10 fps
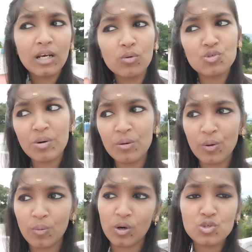க்ளவுட்ஸ் மாதிரி
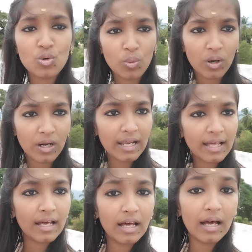வருவாங்கன்னு சொல்லுவாங்கள்ல
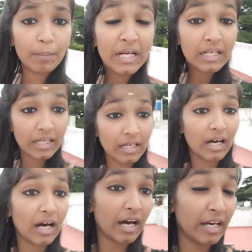பட்
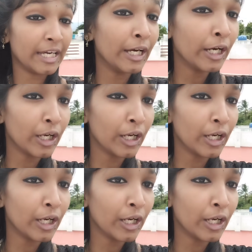எங்கே